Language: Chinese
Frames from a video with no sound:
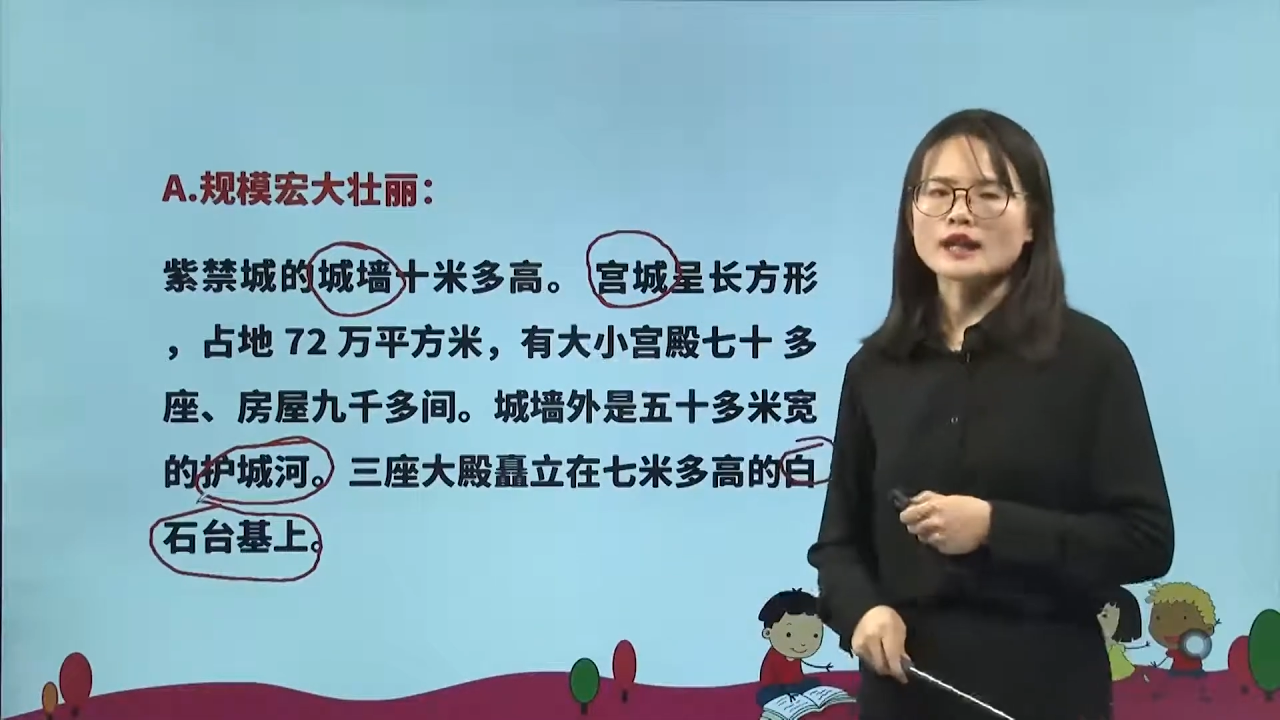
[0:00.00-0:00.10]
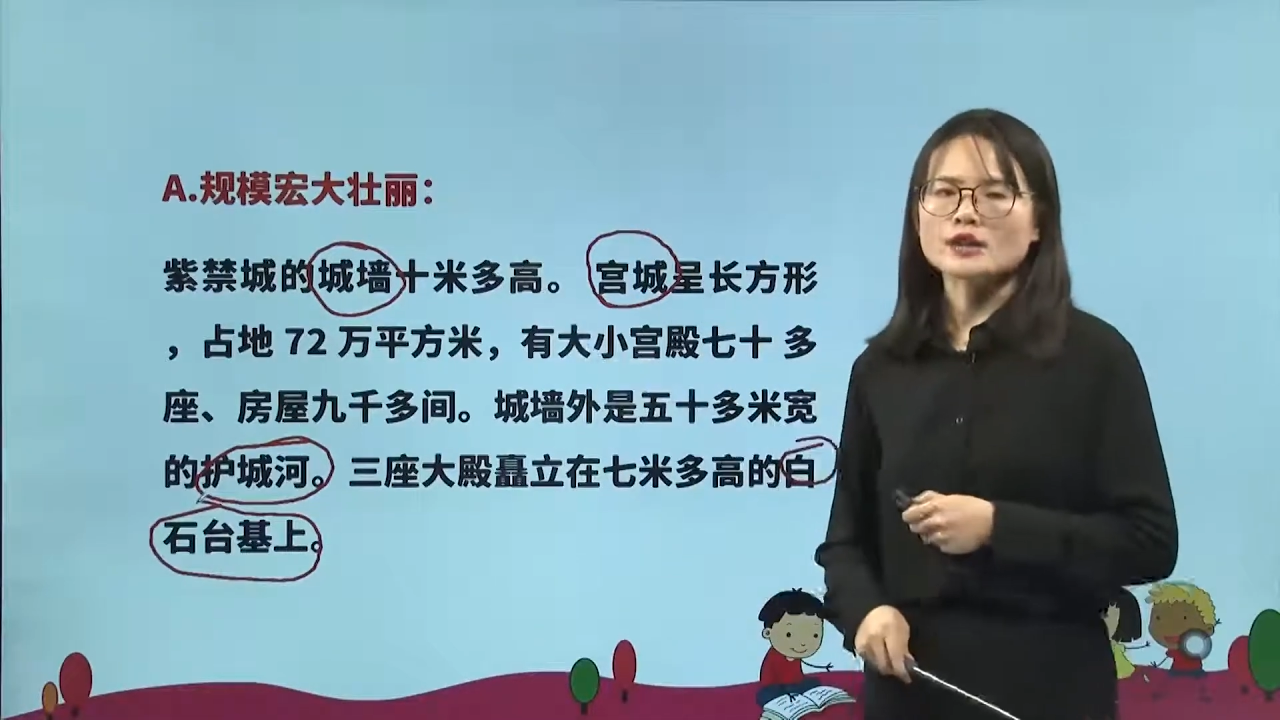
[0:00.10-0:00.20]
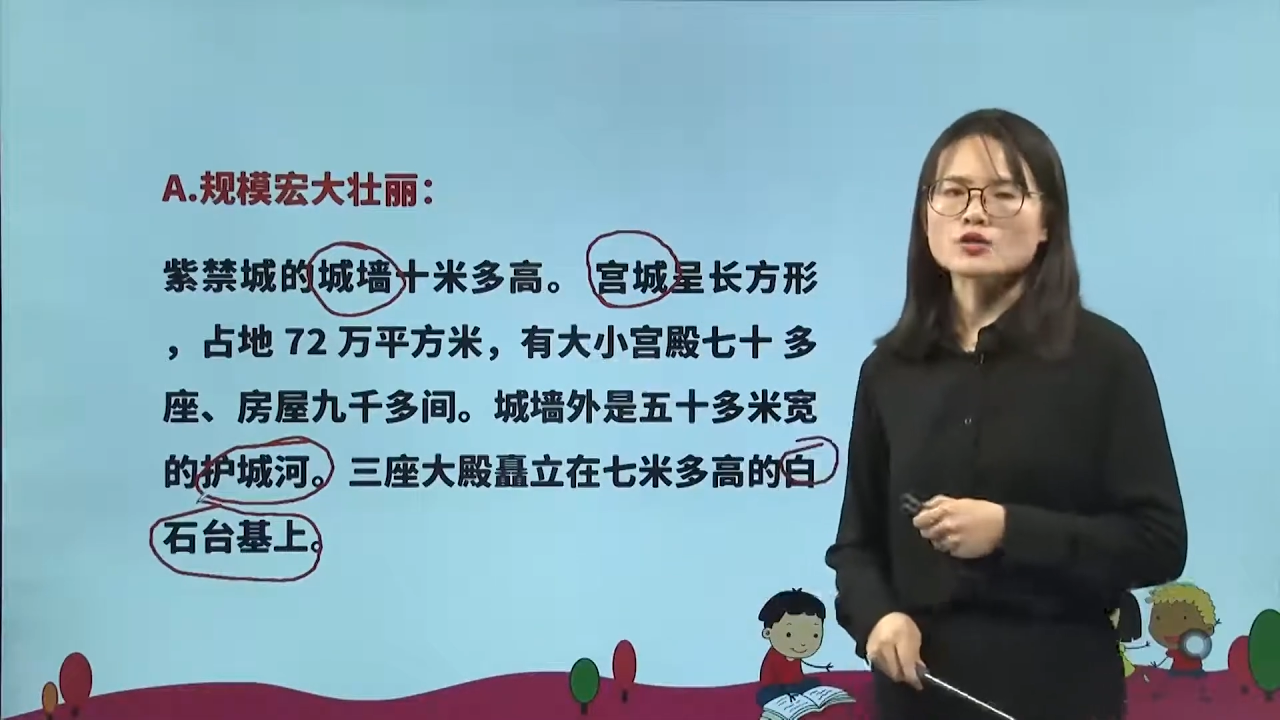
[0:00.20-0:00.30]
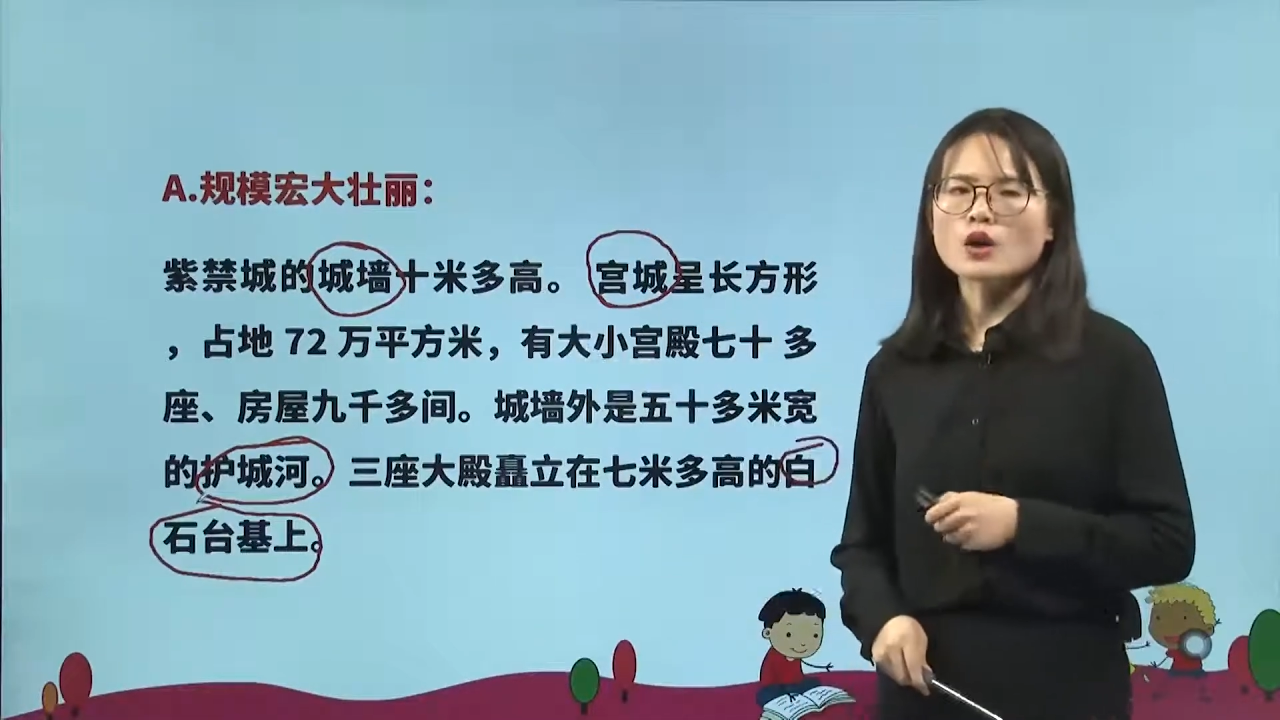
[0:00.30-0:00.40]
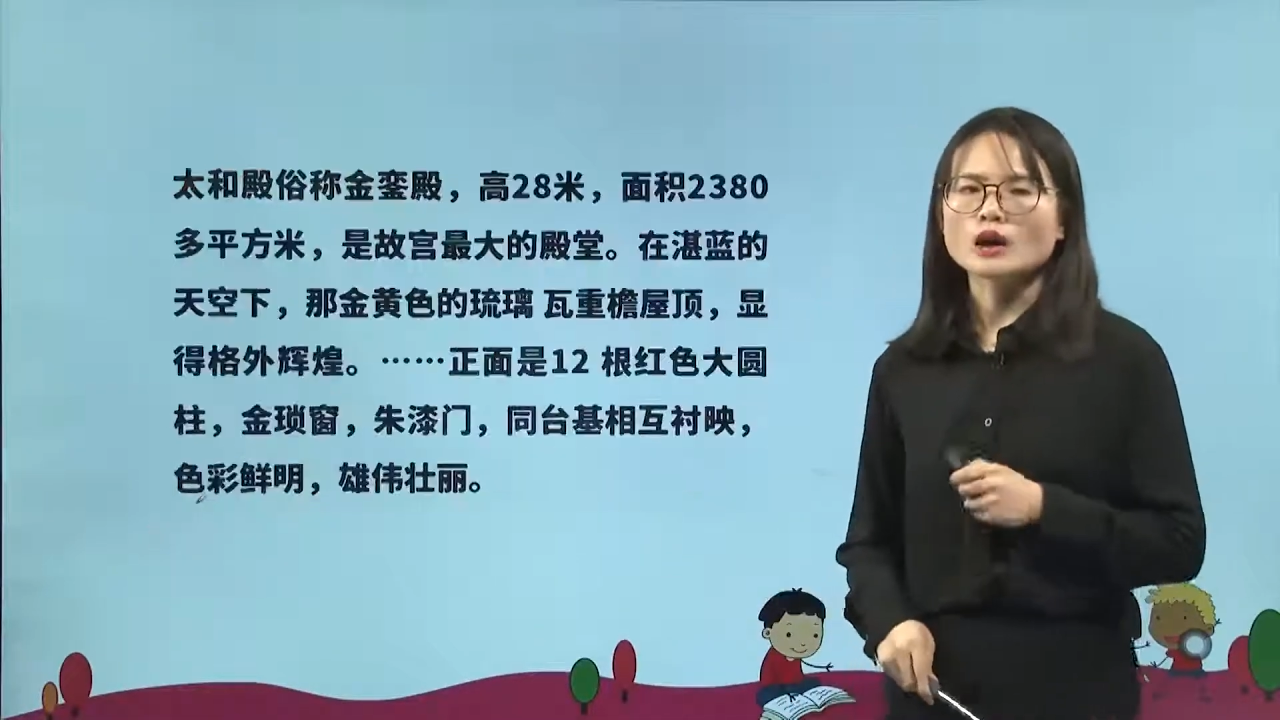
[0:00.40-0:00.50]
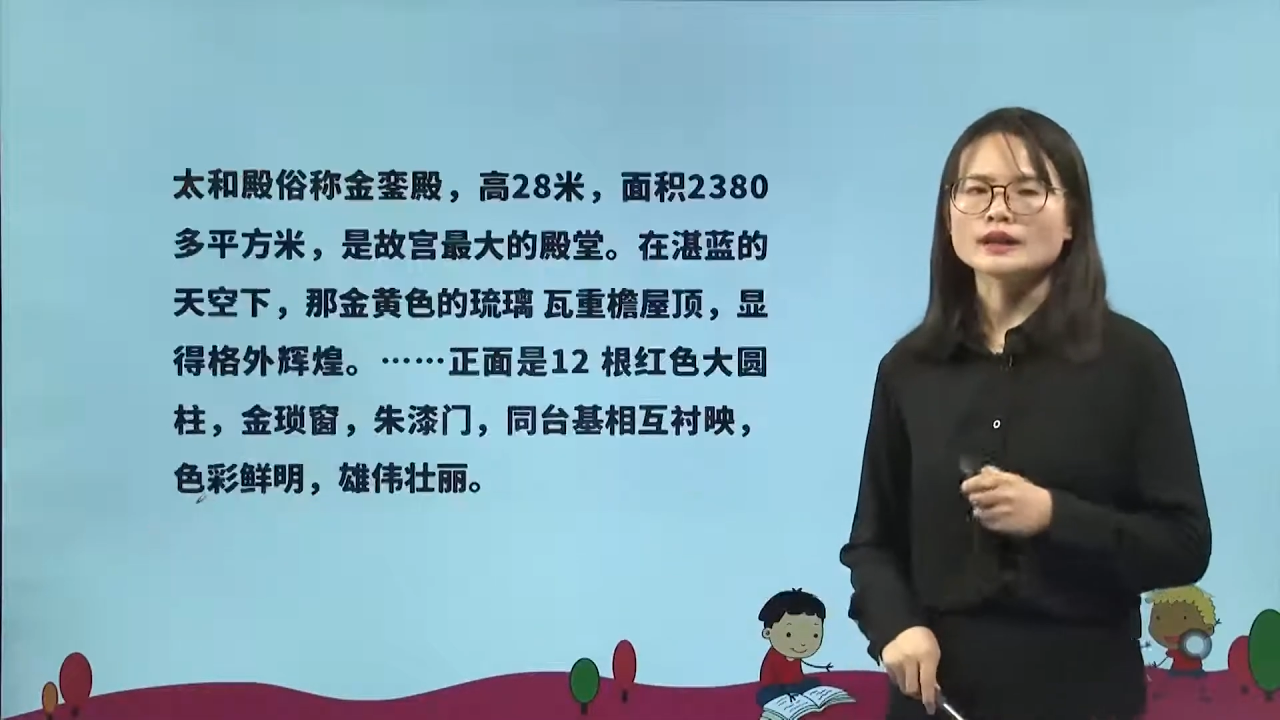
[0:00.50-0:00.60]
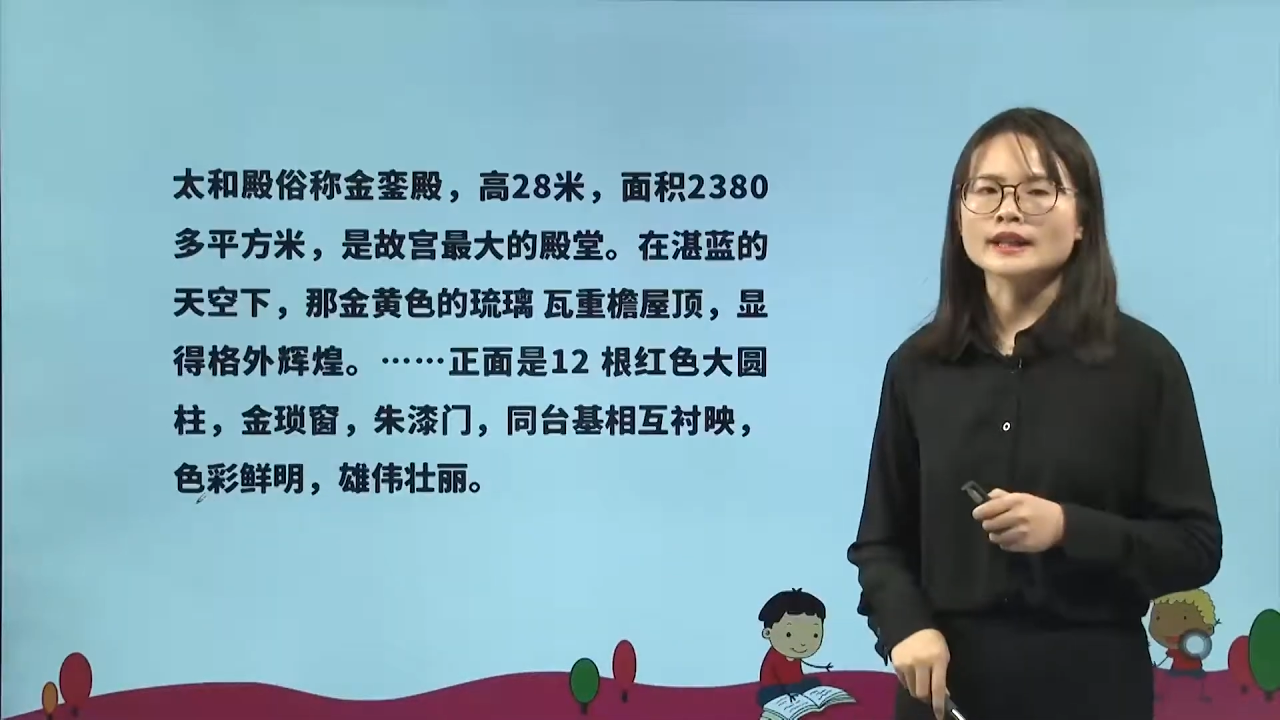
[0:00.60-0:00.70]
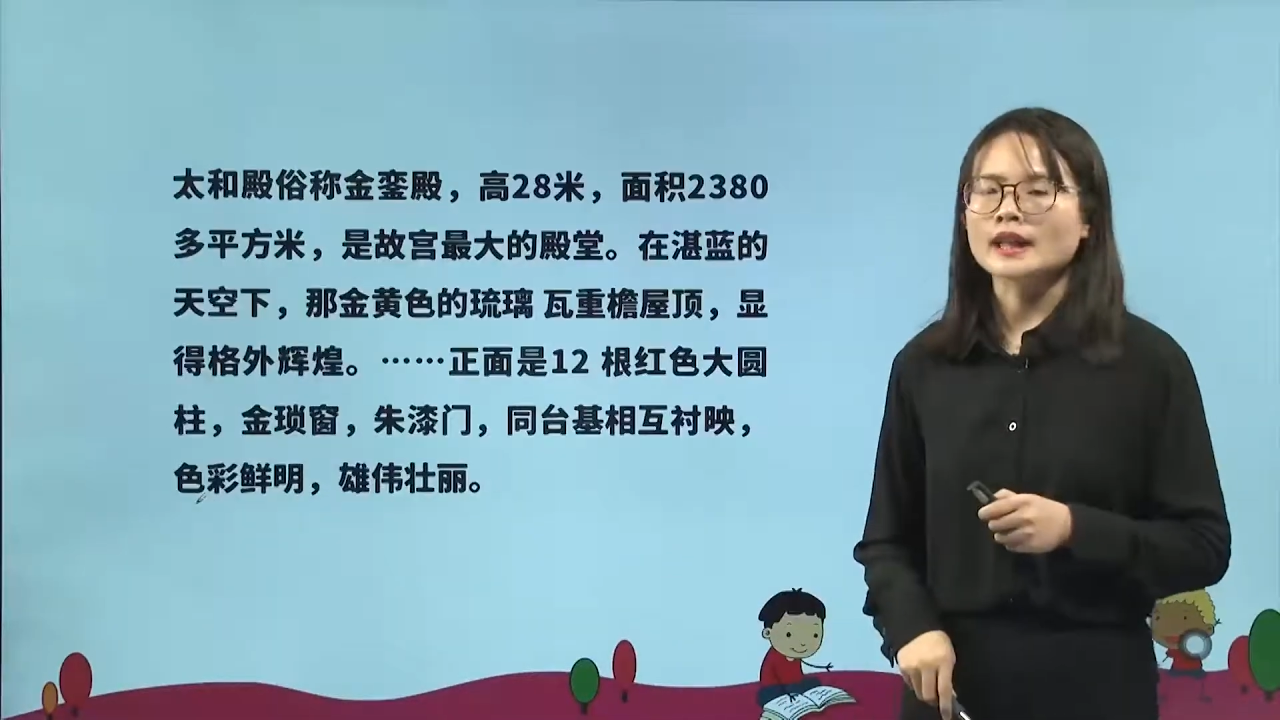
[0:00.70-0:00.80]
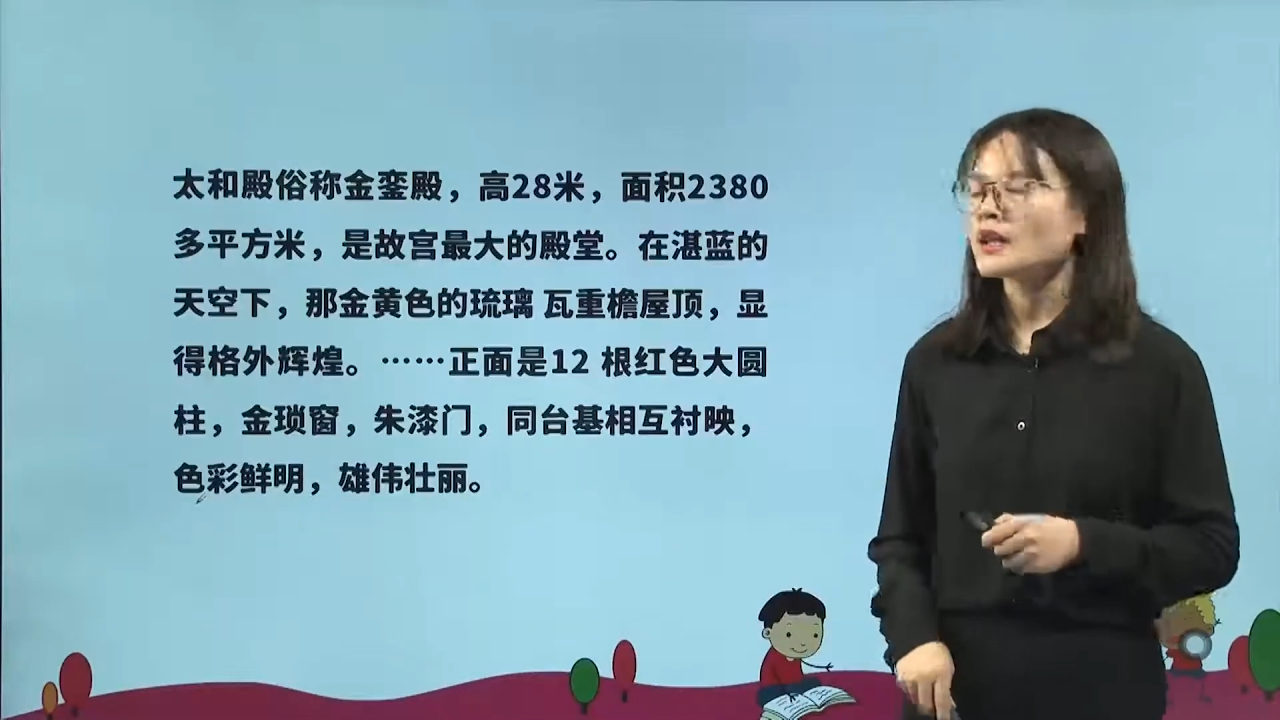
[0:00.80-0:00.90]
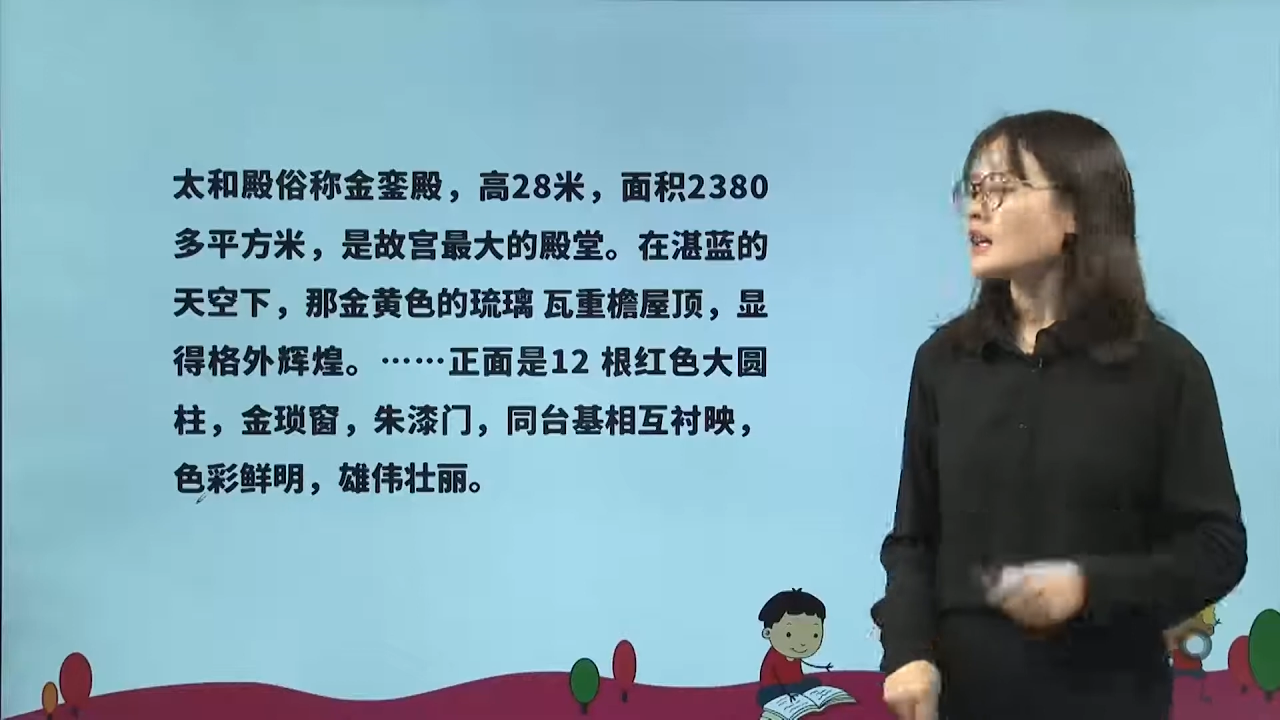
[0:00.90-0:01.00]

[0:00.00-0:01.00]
和壮丽，